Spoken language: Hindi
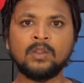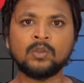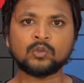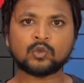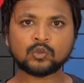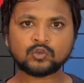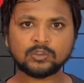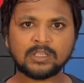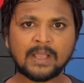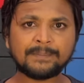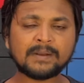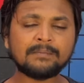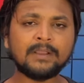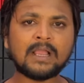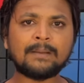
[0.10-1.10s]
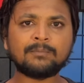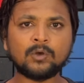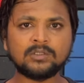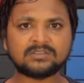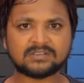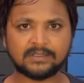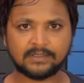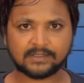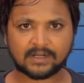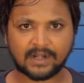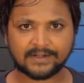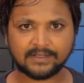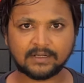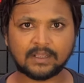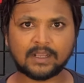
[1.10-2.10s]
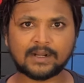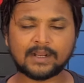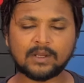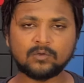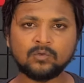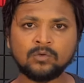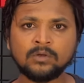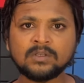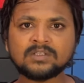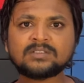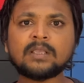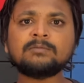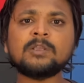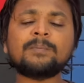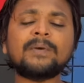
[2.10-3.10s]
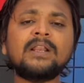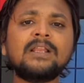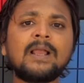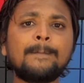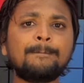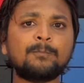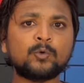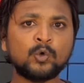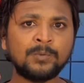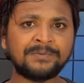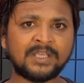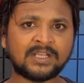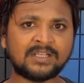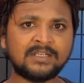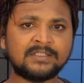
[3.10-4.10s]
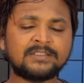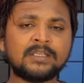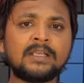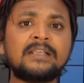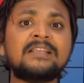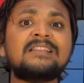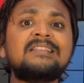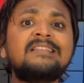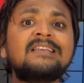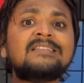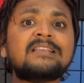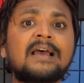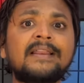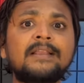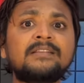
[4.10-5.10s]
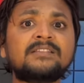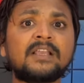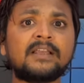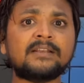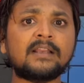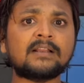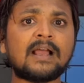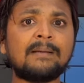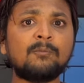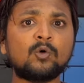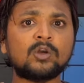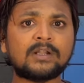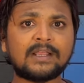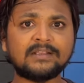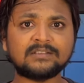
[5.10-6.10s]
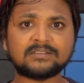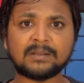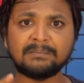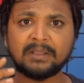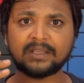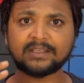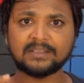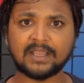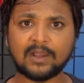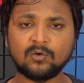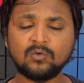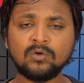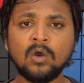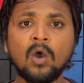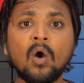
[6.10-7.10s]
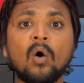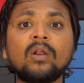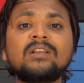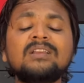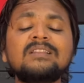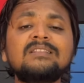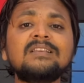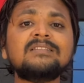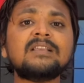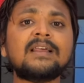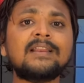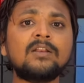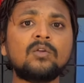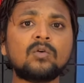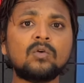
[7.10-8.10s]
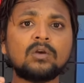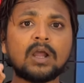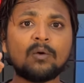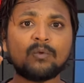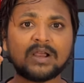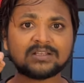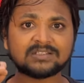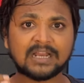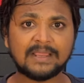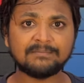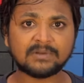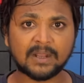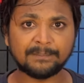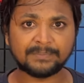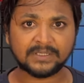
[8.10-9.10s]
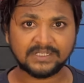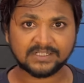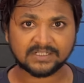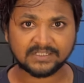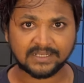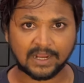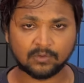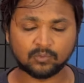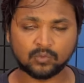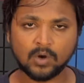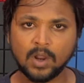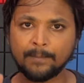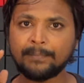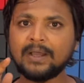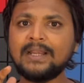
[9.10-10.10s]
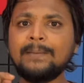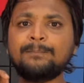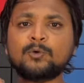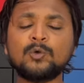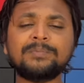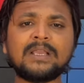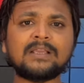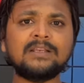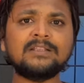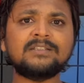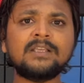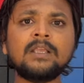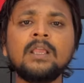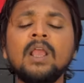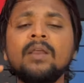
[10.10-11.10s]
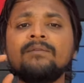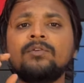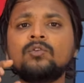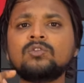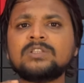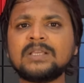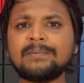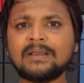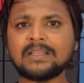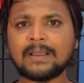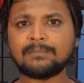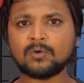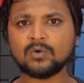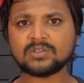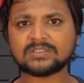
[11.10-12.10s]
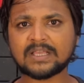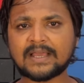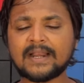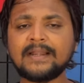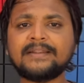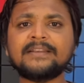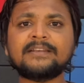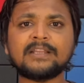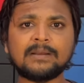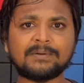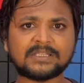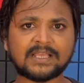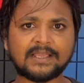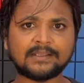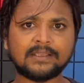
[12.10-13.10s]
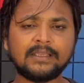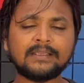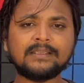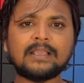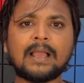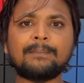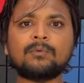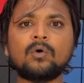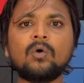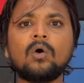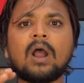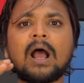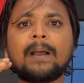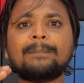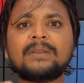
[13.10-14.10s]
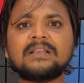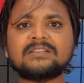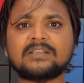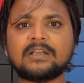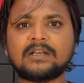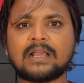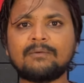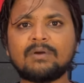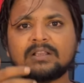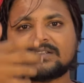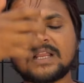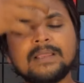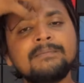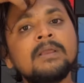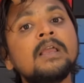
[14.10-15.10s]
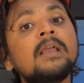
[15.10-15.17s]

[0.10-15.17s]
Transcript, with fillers: दोस्तों यहां पर मैं आपको स्क्रीन रिकॉर्डिंग लगा रहा हूं सबसे पहले आप प्रूफ देख लीजिए कितने सारे चैनल का मोनेटाइजेशन मैं किया हूं और कितने सारे लोगों का वॉच टाइम कंप्लीट किया हूं पहले प्रूफ देख लीजिए फिर उसके बाद आपको सारा डिटेल बताएंगे कि आपको आपके चैनल का वॉच टाइम